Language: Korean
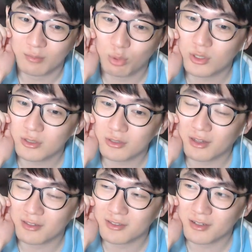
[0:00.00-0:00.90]

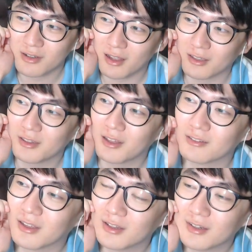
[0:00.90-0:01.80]
본인들의 인생은
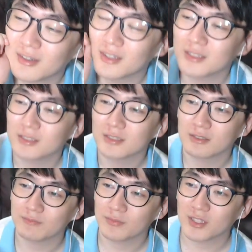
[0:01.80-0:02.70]
가겠다는데
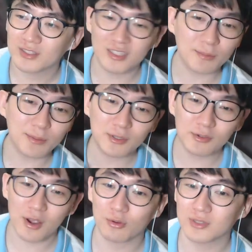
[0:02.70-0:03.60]
스티브
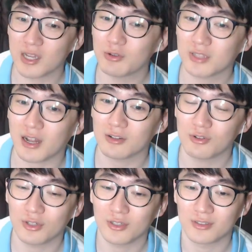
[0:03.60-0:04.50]
유하고는 차원이 다른
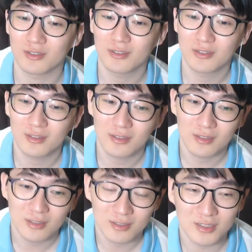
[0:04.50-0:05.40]
거예요.
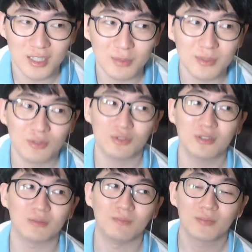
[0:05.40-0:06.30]
스티브
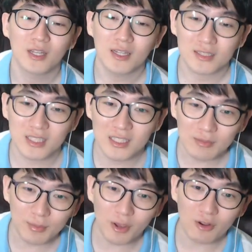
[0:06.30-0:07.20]
유는
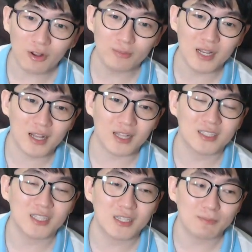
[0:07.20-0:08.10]

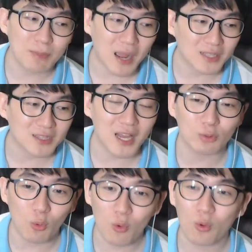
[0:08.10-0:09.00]
징병검사까지
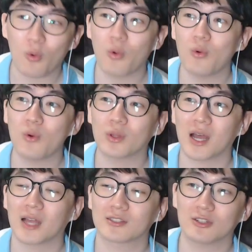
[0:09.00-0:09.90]
받아놓고
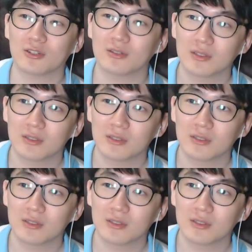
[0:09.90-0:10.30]
나서